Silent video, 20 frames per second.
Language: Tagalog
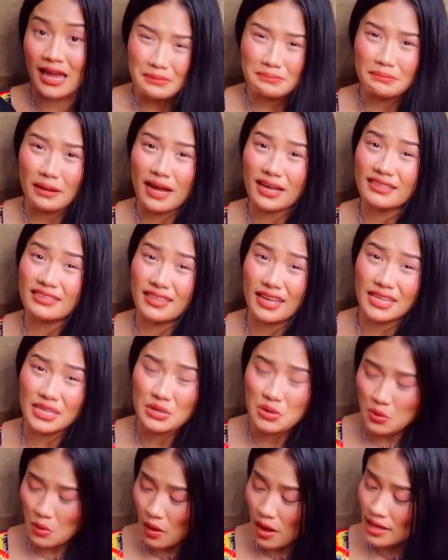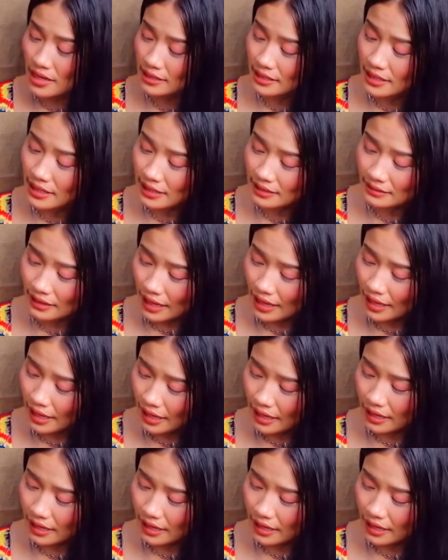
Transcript: Maganda yung quality ng tahe,